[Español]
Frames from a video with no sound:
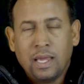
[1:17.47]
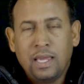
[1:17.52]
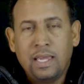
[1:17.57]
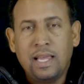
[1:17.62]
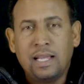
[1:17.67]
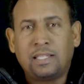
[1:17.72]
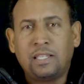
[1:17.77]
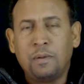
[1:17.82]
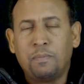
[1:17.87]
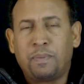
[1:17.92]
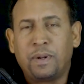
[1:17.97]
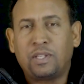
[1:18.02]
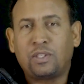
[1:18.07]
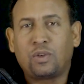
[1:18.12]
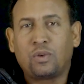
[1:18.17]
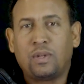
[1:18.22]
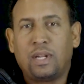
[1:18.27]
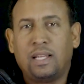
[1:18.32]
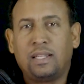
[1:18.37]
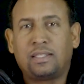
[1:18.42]
Y es
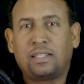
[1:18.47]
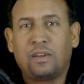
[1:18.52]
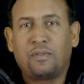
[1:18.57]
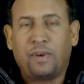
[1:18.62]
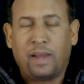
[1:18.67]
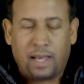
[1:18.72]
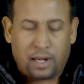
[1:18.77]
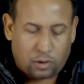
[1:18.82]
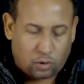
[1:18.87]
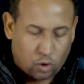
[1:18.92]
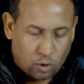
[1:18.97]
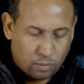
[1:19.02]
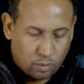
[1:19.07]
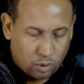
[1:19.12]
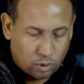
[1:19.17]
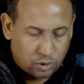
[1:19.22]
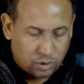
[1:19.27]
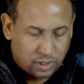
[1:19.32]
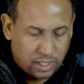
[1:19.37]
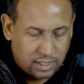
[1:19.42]
impresionante ver
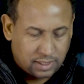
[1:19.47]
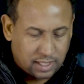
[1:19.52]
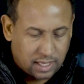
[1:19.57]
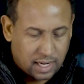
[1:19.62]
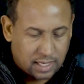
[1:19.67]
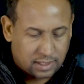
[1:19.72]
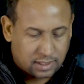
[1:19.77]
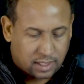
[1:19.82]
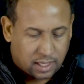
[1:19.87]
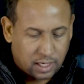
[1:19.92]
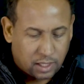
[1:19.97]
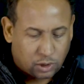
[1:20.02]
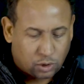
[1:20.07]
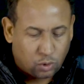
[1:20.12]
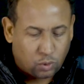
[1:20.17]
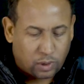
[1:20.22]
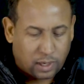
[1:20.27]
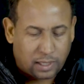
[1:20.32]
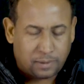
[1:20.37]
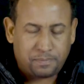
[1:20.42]
cómo dice la
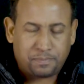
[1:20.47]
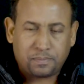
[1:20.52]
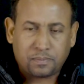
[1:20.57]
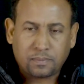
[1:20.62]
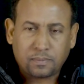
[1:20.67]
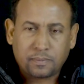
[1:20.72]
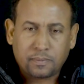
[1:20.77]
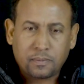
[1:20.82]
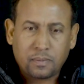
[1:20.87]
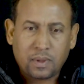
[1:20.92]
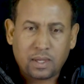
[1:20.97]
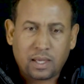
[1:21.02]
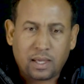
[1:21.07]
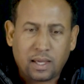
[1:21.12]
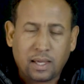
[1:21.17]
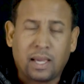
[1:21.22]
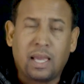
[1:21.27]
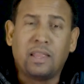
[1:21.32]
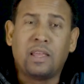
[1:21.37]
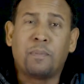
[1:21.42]
escritura
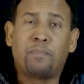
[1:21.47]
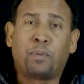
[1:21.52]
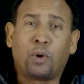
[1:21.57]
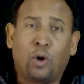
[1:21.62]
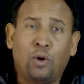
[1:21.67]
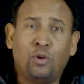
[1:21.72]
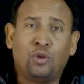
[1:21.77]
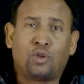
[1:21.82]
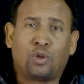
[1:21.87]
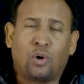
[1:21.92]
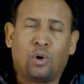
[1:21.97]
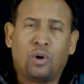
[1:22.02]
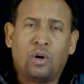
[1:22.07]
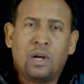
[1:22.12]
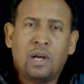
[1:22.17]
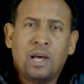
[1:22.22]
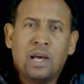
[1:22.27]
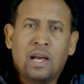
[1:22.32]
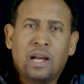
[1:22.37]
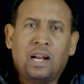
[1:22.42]
que de pronto
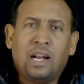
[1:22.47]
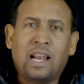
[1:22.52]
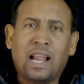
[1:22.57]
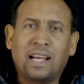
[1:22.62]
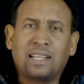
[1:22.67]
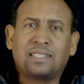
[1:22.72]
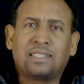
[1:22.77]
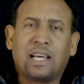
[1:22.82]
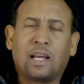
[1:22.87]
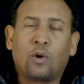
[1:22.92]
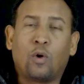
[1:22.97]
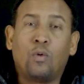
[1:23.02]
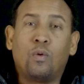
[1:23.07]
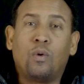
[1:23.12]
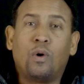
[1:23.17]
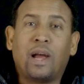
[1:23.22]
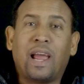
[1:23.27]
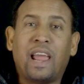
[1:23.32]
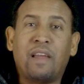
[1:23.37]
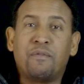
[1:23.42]

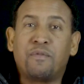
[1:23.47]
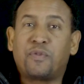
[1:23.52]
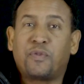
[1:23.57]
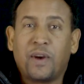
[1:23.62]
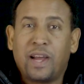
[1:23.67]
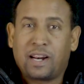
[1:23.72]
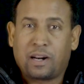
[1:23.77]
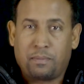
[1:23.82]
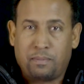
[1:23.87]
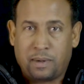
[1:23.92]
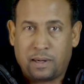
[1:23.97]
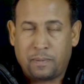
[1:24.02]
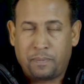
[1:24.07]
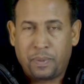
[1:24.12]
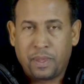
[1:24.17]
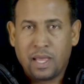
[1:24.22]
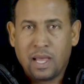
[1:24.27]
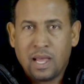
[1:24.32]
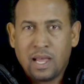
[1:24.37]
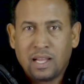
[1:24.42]
Lázaro enferma
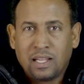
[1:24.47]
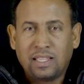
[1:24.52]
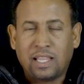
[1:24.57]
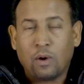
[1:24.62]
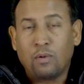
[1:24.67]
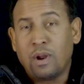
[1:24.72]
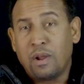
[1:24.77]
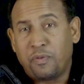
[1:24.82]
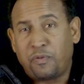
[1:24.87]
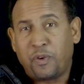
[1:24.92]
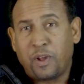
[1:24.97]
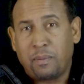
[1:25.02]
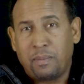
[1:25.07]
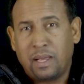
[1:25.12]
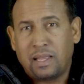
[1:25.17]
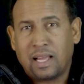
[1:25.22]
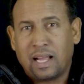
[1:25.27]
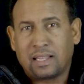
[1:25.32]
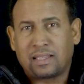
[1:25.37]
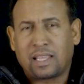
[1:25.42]
de una
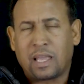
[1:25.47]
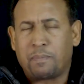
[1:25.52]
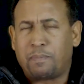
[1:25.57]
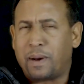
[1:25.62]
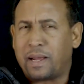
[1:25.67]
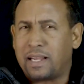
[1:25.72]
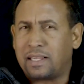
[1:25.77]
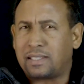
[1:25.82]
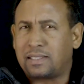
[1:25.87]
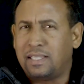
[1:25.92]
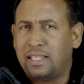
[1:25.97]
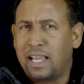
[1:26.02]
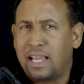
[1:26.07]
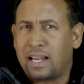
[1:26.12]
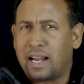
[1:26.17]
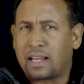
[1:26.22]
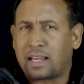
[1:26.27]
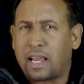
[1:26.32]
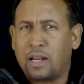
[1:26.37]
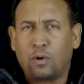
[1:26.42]
enfermedad que
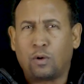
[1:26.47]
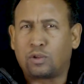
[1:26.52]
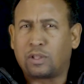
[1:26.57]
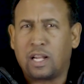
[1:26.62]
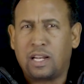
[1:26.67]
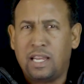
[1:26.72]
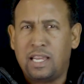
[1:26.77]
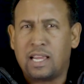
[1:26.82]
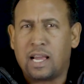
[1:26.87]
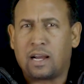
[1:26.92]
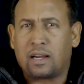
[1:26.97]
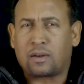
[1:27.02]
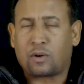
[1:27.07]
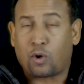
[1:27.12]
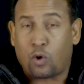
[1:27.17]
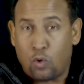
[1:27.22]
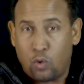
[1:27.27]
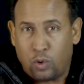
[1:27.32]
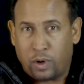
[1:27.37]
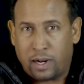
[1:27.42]
pareciera que no tenía
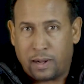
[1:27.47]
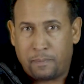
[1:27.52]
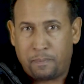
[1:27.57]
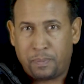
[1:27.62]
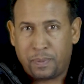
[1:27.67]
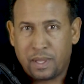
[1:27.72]
cura.